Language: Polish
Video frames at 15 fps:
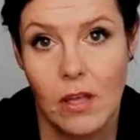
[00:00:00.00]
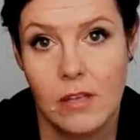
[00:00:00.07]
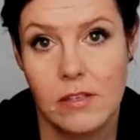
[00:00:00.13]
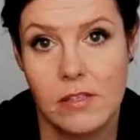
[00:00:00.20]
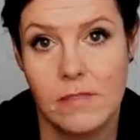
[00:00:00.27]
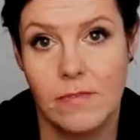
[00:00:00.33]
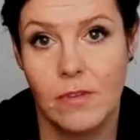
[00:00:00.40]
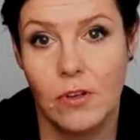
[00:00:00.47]

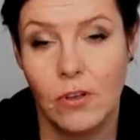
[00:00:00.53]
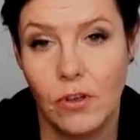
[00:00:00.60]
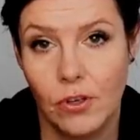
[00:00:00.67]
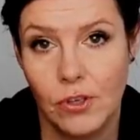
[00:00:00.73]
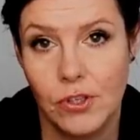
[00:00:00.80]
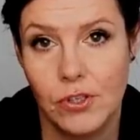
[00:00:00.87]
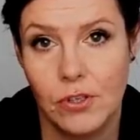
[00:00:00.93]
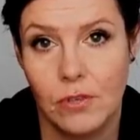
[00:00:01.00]
z
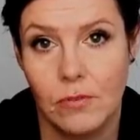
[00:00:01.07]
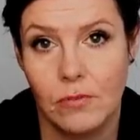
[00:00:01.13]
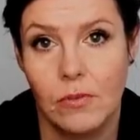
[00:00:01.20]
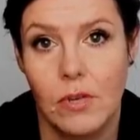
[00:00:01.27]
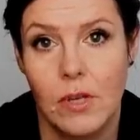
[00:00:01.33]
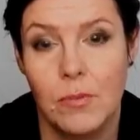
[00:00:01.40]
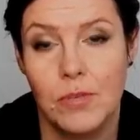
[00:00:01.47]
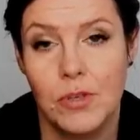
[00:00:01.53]
wrogością
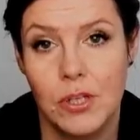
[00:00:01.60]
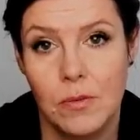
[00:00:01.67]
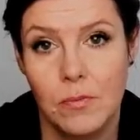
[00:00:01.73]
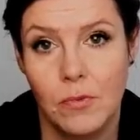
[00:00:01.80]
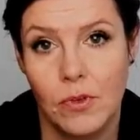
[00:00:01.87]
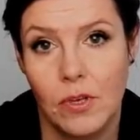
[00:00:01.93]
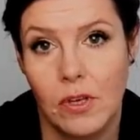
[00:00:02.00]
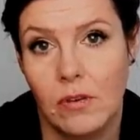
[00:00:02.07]

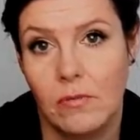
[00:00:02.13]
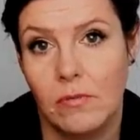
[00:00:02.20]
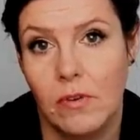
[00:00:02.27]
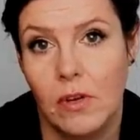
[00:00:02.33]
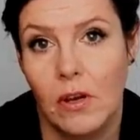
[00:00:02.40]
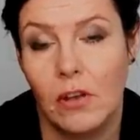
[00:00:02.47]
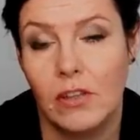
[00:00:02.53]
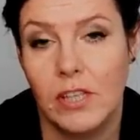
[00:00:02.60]
przyjmują
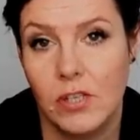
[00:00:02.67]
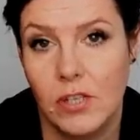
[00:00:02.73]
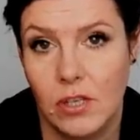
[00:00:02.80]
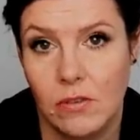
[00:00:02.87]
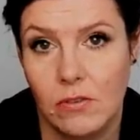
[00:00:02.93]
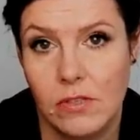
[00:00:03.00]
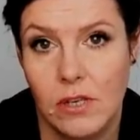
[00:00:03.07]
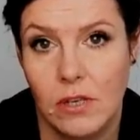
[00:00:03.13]

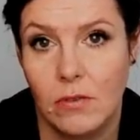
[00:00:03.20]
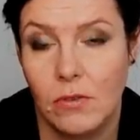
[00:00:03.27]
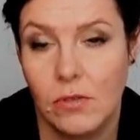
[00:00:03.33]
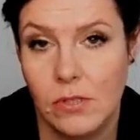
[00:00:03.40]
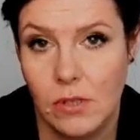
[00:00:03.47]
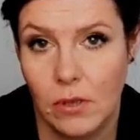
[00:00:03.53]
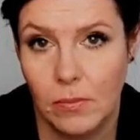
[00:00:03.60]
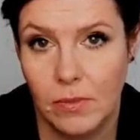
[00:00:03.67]
otaczające ją
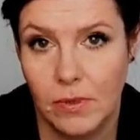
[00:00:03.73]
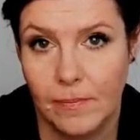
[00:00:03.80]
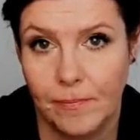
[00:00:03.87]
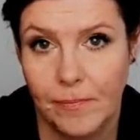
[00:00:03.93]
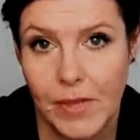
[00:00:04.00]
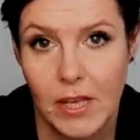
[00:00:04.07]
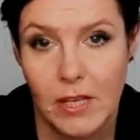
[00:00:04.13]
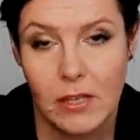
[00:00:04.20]
osoby.
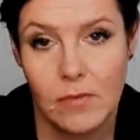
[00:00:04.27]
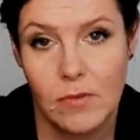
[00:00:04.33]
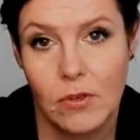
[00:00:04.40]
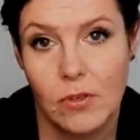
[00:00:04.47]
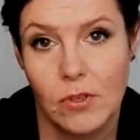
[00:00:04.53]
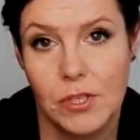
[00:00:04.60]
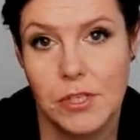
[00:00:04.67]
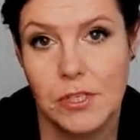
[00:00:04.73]
Ta
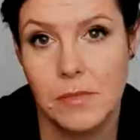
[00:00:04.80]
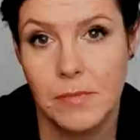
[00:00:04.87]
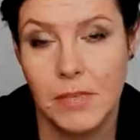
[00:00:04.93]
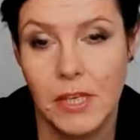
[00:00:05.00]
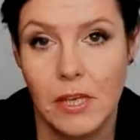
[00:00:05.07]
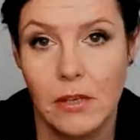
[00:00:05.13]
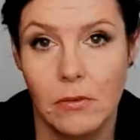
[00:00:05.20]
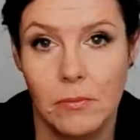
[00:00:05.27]
wrogość jest
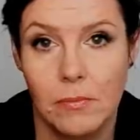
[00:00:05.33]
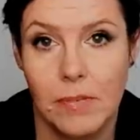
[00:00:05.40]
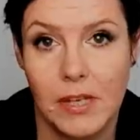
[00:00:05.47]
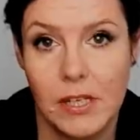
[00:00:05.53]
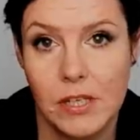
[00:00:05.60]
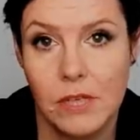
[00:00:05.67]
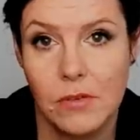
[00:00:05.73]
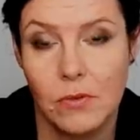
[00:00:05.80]
mniej lub
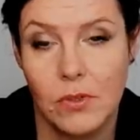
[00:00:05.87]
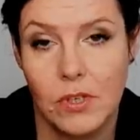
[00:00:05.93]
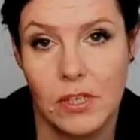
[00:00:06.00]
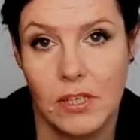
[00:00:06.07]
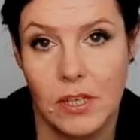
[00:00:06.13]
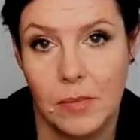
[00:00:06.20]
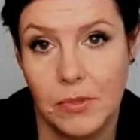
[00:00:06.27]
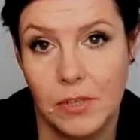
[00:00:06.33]
bardziej
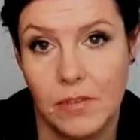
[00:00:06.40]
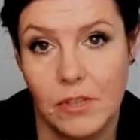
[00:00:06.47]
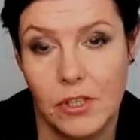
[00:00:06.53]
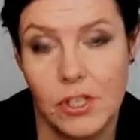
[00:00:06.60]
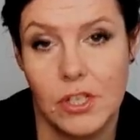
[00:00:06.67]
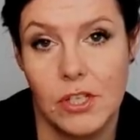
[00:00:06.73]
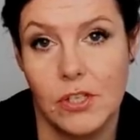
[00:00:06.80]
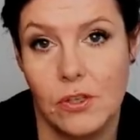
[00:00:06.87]
ukryta, ponieważ
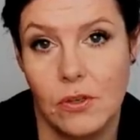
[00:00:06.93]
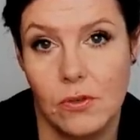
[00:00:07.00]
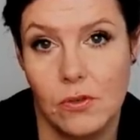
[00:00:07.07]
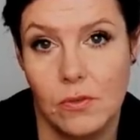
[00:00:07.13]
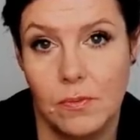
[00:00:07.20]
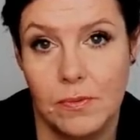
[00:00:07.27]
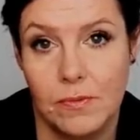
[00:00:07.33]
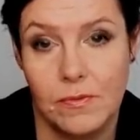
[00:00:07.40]
część
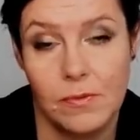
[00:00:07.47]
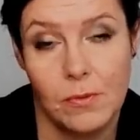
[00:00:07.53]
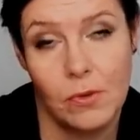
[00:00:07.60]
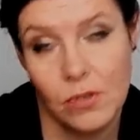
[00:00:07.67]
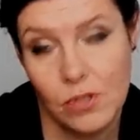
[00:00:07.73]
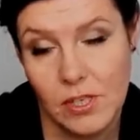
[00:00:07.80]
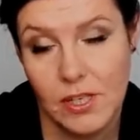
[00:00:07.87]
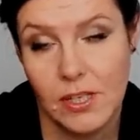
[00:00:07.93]
osób,
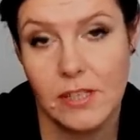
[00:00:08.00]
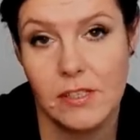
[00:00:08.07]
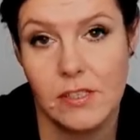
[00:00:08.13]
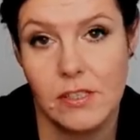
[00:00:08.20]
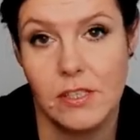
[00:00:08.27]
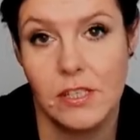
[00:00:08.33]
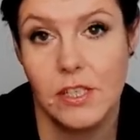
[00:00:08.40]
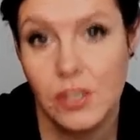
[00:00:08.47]
wyłącznie z
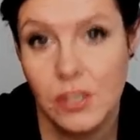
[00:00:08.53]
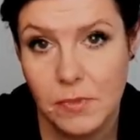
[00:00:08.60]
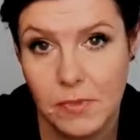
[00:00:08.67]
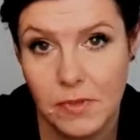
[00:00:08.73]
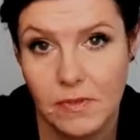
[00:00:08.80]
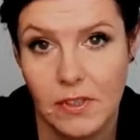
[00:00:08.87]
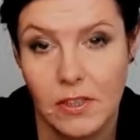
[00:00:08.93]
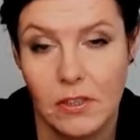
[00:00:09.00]

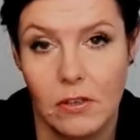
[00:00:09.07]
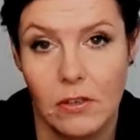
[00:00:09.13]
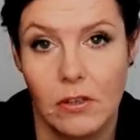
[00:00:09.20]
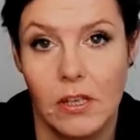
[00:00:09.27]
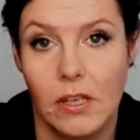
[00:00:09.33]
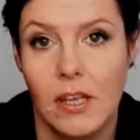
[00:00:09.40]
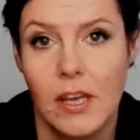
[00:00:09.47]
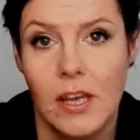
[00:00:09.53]
dziećmi
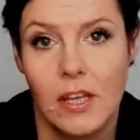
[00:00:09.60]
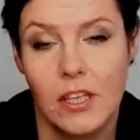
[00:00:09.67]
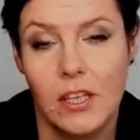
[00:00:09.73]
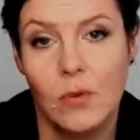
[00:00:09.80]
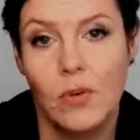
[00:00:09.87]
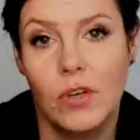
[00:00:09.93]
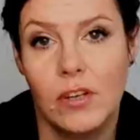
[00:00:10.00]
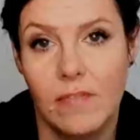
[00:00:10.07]
Wiktorii, nie
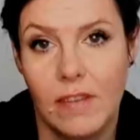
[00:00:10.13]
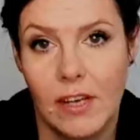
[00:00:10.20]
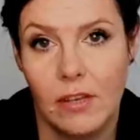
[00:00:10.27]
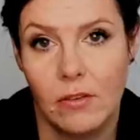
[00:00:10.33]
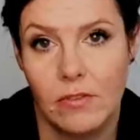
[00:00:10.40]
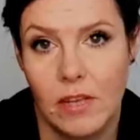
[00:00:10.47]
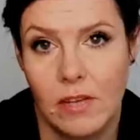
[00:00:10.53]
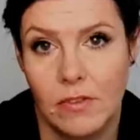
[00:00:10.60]

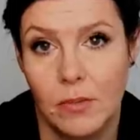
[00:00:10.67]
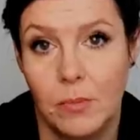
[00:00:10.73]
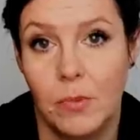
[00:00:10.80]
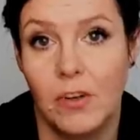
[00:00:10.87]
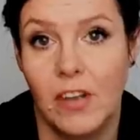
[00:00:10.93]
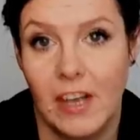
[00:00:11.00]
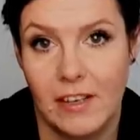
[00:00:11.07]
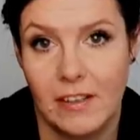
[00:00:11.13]
ukrywają nawet
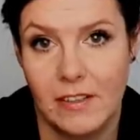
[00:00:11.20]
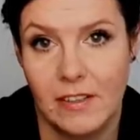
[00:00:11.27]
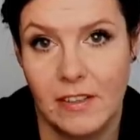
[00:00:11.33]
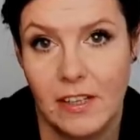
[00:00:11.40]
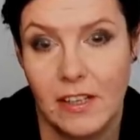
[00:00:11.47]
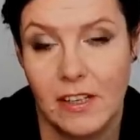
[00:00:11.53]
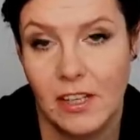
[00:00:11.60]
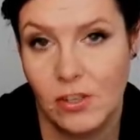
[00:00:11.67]
pogardy
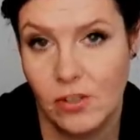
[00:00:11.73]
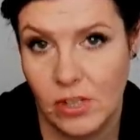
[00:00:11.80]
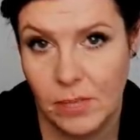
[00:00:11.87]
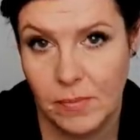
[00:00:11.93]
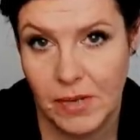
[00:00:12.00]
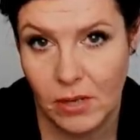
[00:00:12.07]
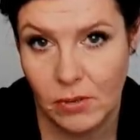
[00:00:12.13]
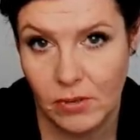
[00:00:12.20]
dla Johna
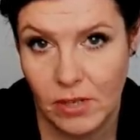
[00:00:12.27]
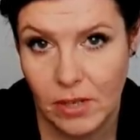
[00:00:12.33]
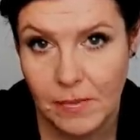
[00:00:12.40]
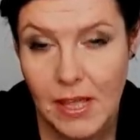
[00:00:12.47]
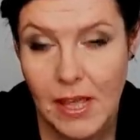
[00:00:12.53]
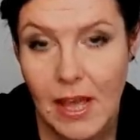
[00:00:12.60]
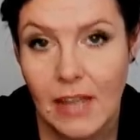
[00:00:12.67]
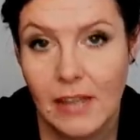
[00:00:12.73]
Browna.
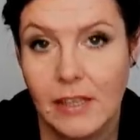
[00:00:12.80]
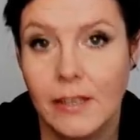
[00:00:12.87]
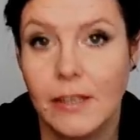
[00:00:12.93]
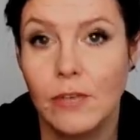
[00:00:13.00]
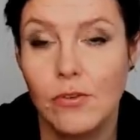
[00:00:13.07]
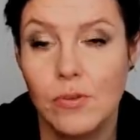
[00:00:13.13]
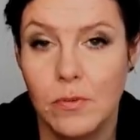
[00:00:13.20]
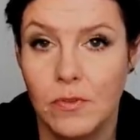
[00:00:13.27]
Ale tak jak
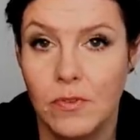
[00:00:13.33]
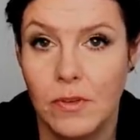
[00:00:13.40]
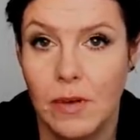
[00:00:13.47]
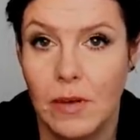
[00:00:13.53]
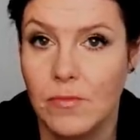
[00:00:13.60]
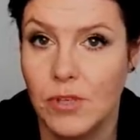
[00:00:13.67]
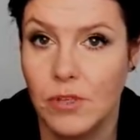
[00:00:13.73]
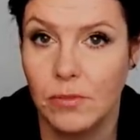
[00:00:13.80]
już
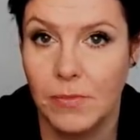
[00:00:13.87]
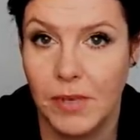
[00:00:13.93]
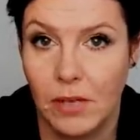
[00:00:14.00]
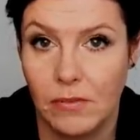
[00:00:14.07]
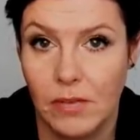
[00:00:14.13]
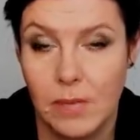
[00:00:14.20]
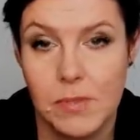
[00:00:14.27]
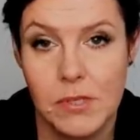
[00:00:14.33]
mówiłam, John
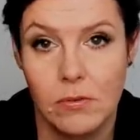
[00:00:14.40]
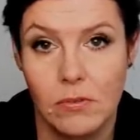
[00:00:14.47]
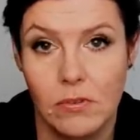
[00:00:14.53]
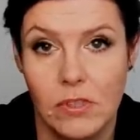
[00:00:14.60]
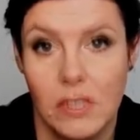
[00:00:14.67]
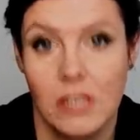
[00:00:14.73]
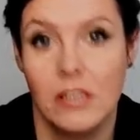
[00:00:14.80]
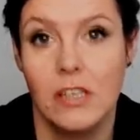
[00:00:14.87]
Brown
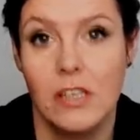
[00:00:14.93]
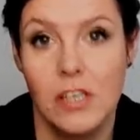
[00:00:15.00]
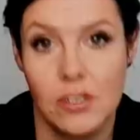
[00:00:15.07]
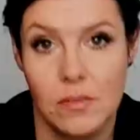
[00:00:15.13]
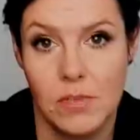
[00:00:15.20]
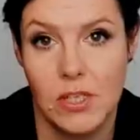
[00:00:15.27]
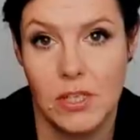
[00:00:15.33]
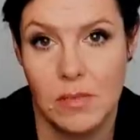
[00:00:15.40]
absolutnie
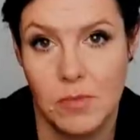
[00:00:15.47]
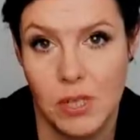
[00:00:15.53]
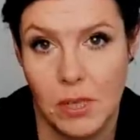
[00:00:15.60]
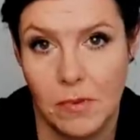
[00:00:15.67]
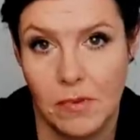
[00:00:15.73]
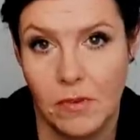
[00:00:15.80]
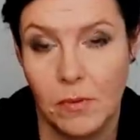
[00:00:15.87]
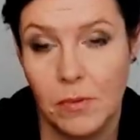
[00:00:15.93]
niczym się nie
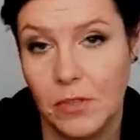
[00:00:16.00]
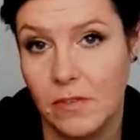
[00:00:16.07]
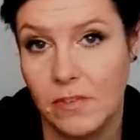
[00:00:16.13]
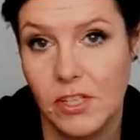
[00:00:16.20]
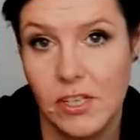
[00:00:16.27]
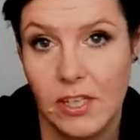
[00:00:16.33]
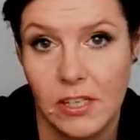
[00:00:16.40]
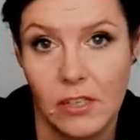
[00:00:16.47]
przejmował,
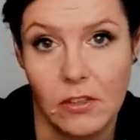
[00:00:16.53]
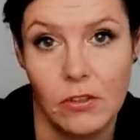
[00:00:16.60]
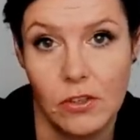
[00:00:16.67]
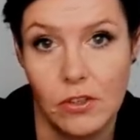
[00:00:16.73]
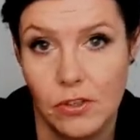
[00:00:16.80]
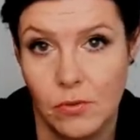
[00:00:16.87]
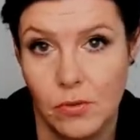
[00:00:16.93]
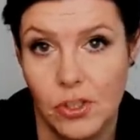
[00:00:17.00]
ponieważ dla niego
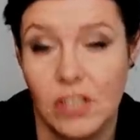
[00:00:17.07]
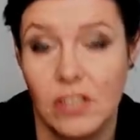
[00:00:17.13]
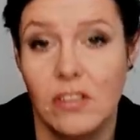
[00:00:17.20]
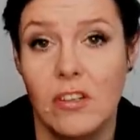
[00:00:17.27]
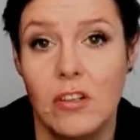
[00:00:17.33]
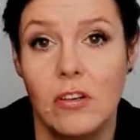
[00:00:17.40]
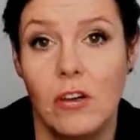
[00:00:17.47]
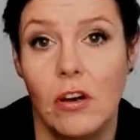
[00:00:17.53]
liczyło się
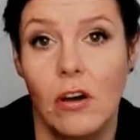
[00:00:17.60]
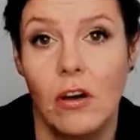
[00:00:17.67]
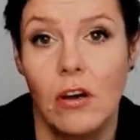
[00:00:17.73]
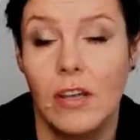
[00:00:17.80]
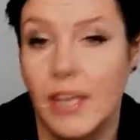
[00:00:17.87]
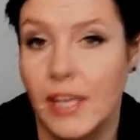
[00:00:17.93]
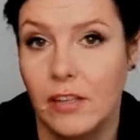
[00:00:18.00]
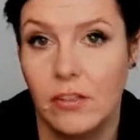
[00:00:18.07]
tylko
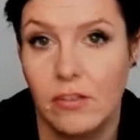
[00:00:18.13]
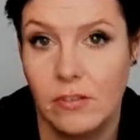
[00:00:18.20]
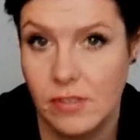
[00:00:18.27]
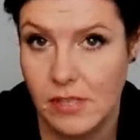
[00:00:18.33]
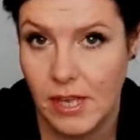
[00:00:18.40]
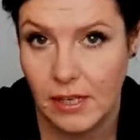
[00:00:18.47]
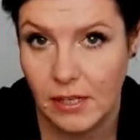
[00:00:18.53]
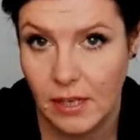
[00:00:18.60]
jedno
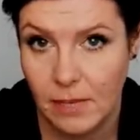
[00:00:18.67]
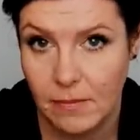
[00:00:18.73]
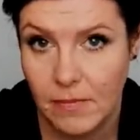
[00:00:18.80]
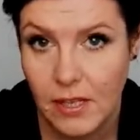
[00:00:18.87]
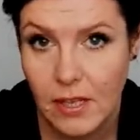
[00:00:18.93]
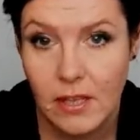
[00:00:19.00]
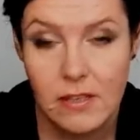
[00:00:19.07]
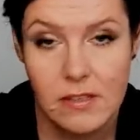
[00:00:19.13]
zdanie
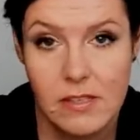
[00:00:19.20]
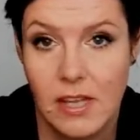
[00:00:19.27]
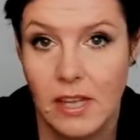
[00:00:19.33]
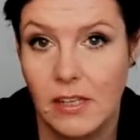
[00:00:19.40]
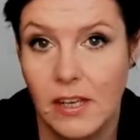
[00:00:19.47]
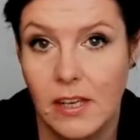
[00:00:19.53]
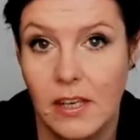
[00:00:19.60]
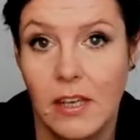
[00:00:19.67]

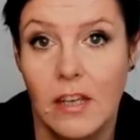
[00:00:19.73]
zdanie